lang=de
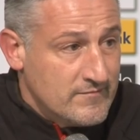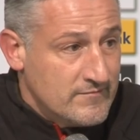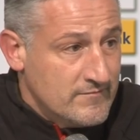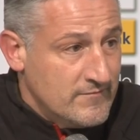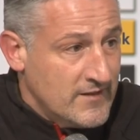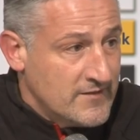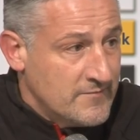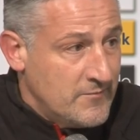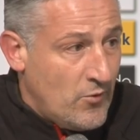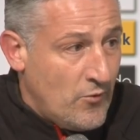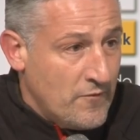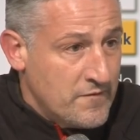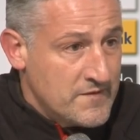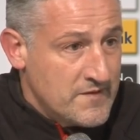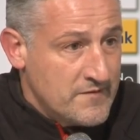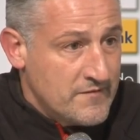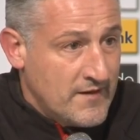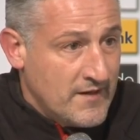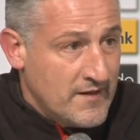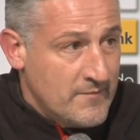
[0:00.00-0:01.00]
was wir
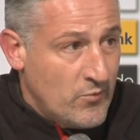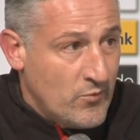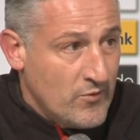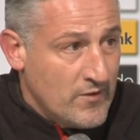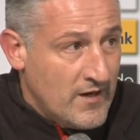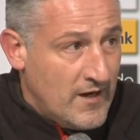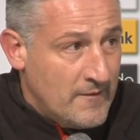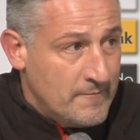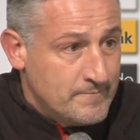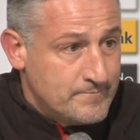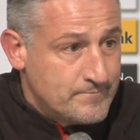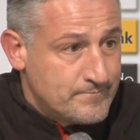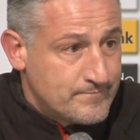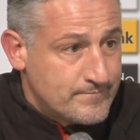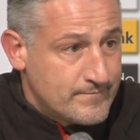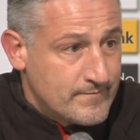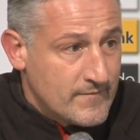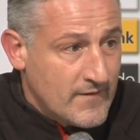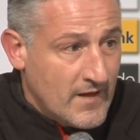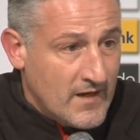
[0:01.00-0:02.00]
offensiv angeboten haben.
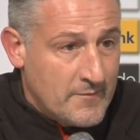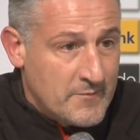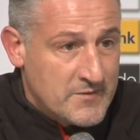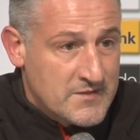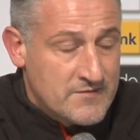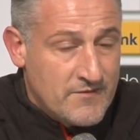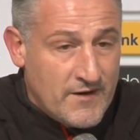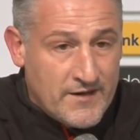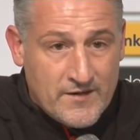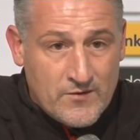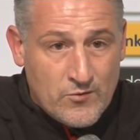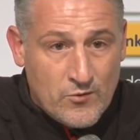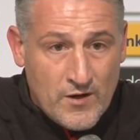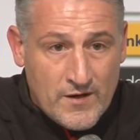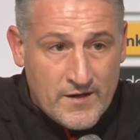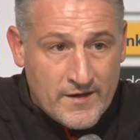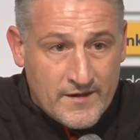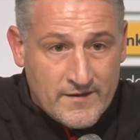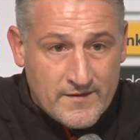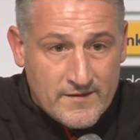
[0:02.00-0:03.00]
Dann haben wir das zweite Tor
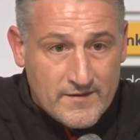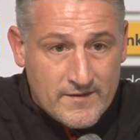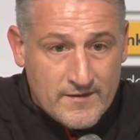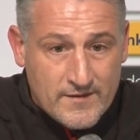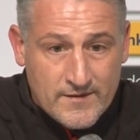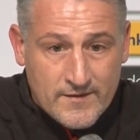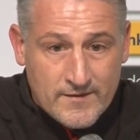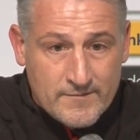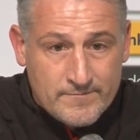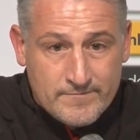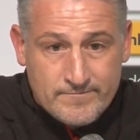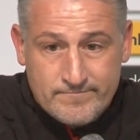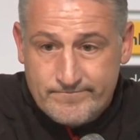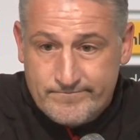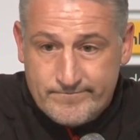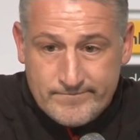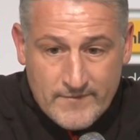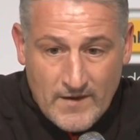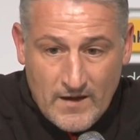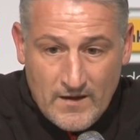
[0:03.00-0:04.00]
gekriegt. Ähm,
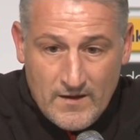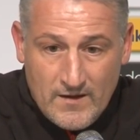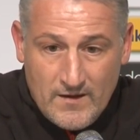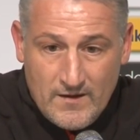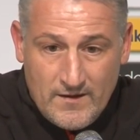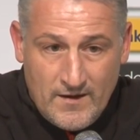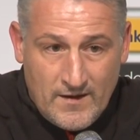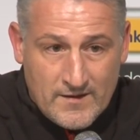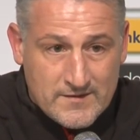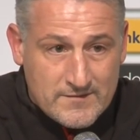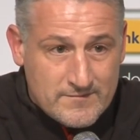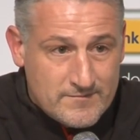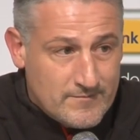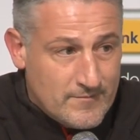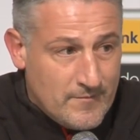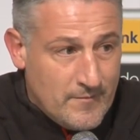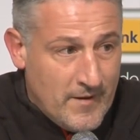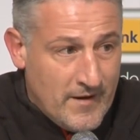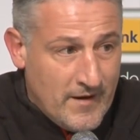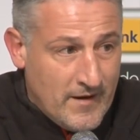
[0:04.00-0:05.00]
ja,
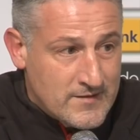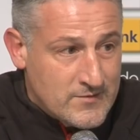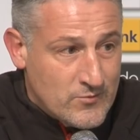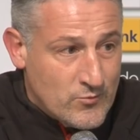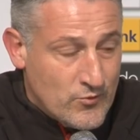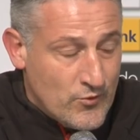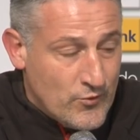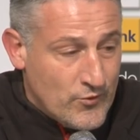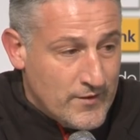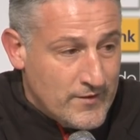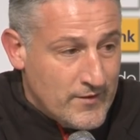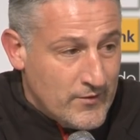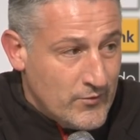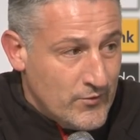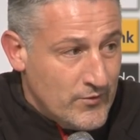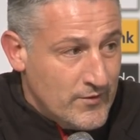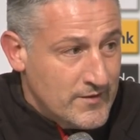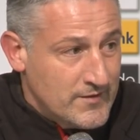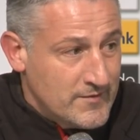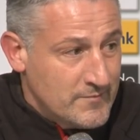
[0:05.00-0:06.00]
mehr als unglücklich
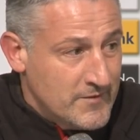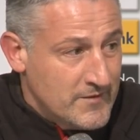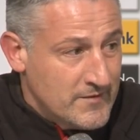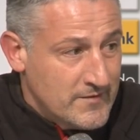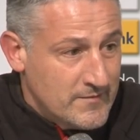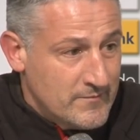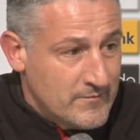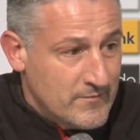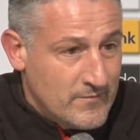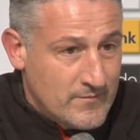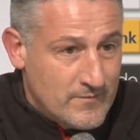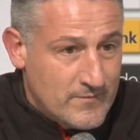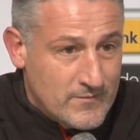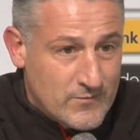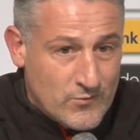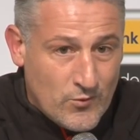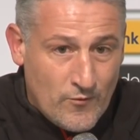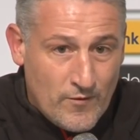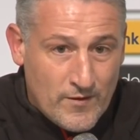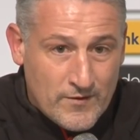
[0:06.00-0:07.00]
natürlich mit dem
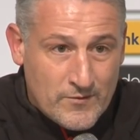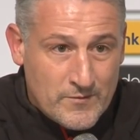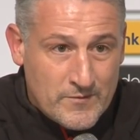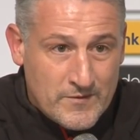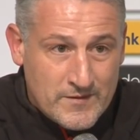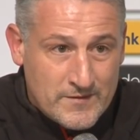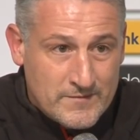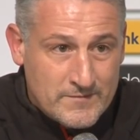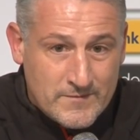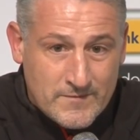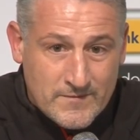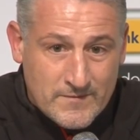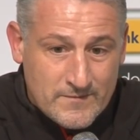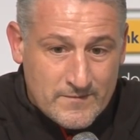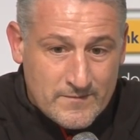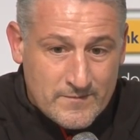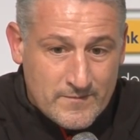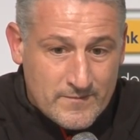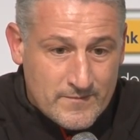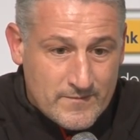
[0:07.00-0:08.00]
Torwart und
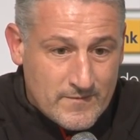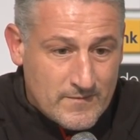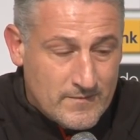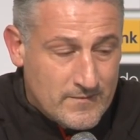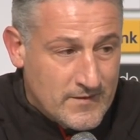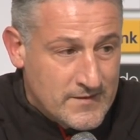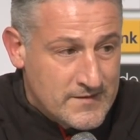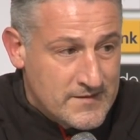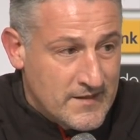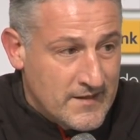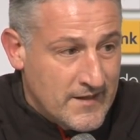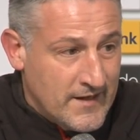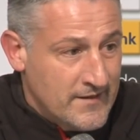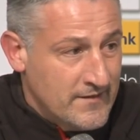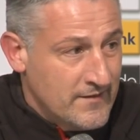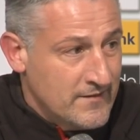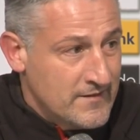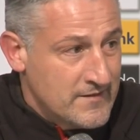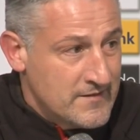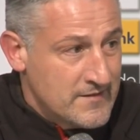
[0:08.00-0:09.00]
ähm, Christian
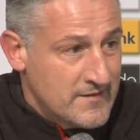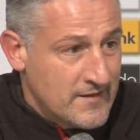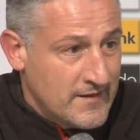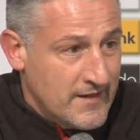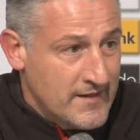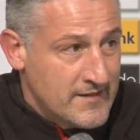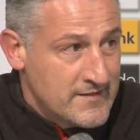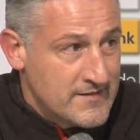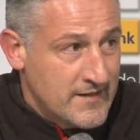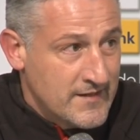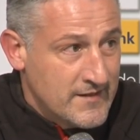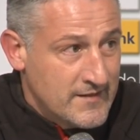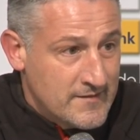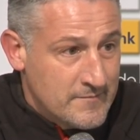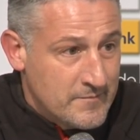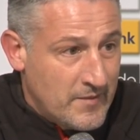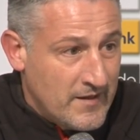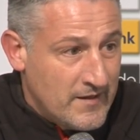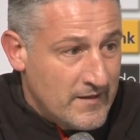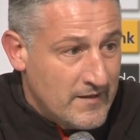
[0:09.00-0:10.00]
Gendner, die sich da gegenseitig
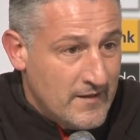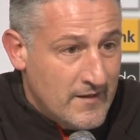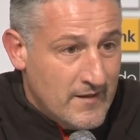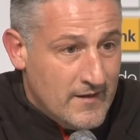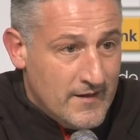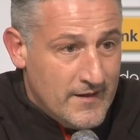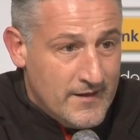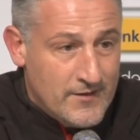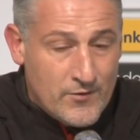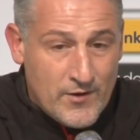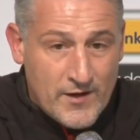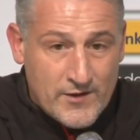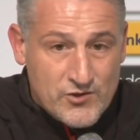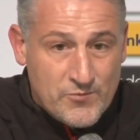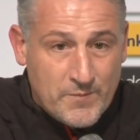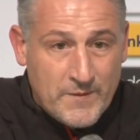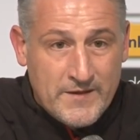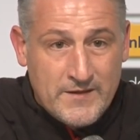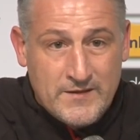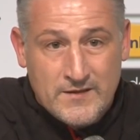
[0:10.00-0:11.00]
den Ball hin und her
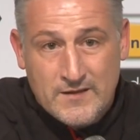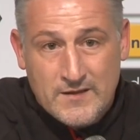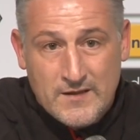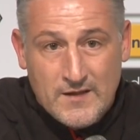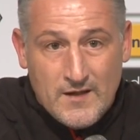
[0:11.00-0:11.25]
spielen.